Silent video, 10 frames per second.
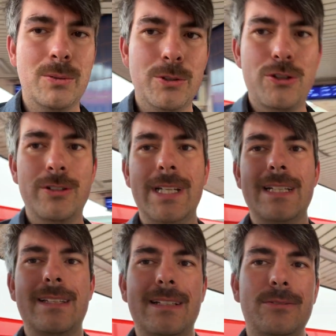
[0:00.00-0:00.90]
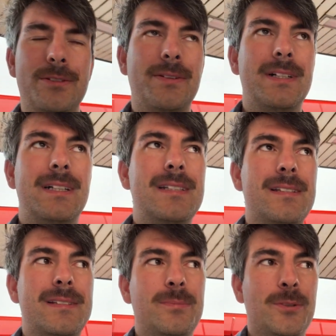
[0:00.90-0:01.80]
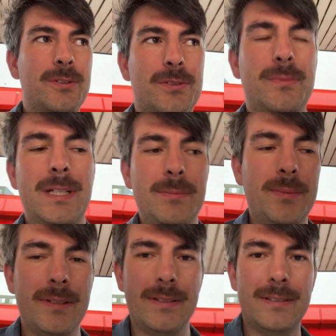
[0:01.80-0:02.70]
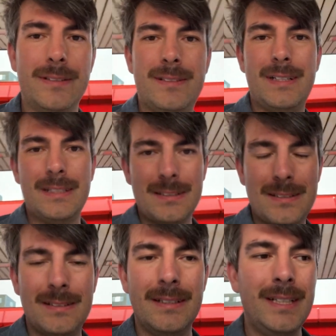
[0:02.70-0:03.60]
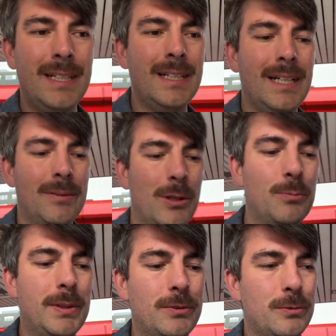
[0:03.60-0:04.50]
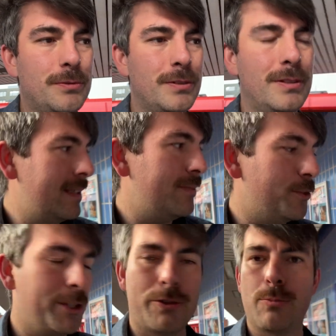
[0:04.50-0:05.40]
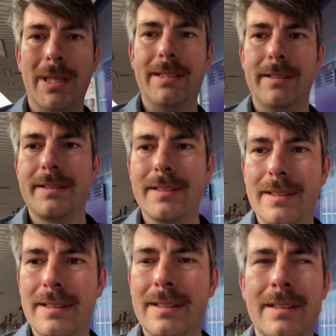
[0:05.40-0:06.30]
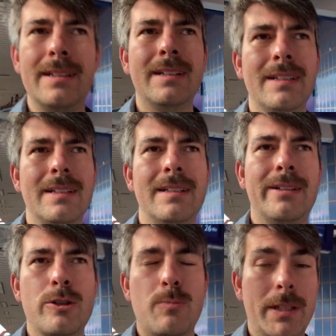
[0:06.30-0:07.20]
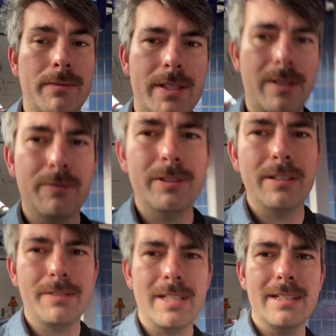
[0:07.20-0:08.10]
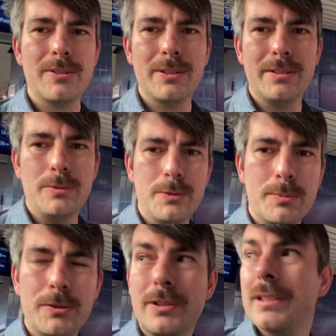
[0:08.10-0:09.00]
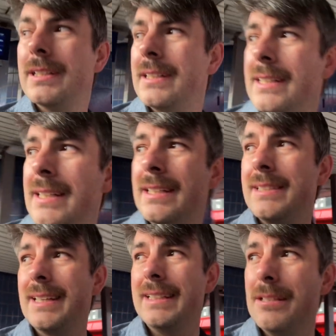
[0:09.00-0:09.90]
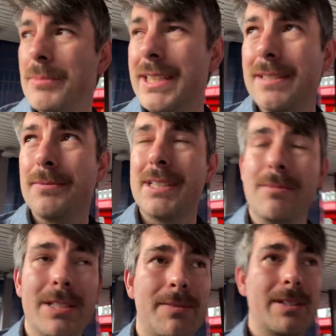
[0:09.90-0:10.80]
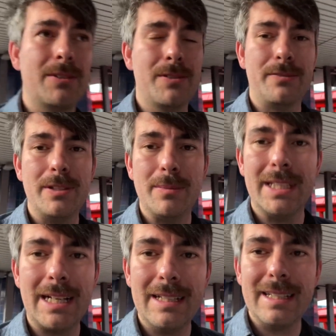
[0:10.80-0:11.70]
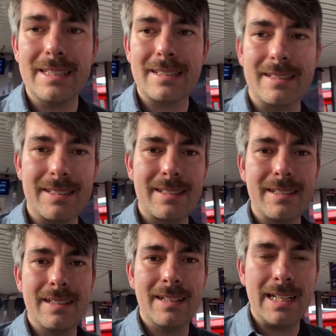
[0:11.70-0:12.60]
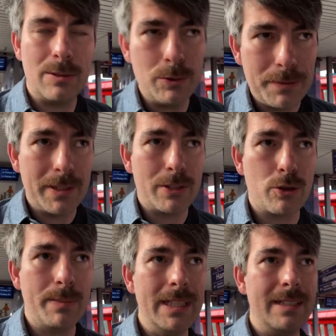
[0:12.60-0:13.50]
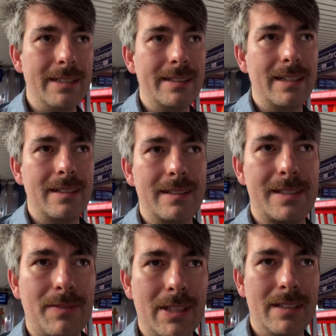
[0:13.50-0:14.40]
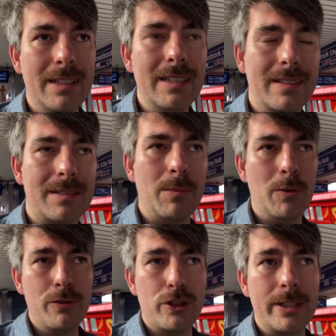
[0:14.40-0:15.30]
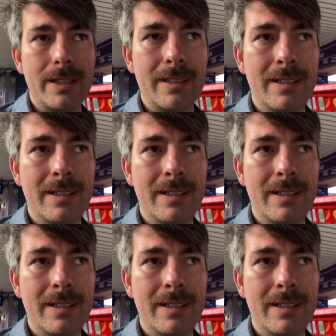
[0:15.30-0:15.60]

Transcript: Und schon der erste Rettungswageneinsatz morgens um halb äh, acht am Hauptbahnhof. Wird jetzt spannend. Spannend wird es auch für den FCS heute in Duisburg. Ich erinnere mich, das war damals 2004 mein allererstes Auswärtsspiel in der zweiten Liga nach dem Aufstieg.